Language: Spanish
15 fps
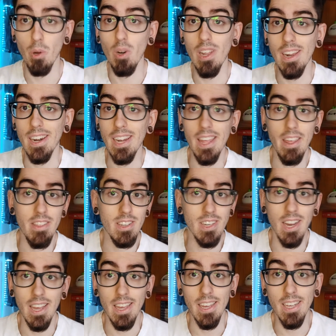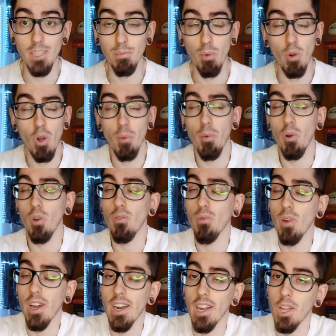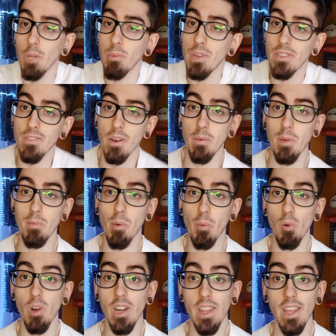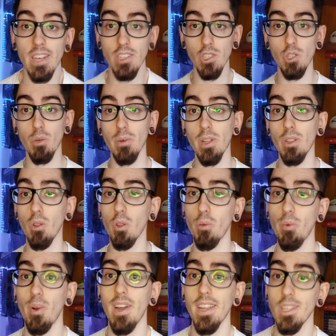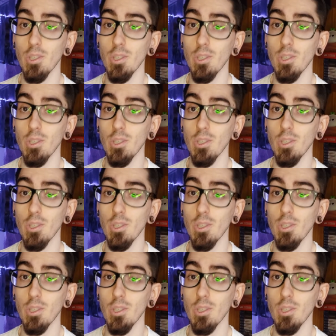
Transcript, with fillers: Pero la realidad es la que es, poco a poco fue ganando más fama y popularidad, sobre todo por el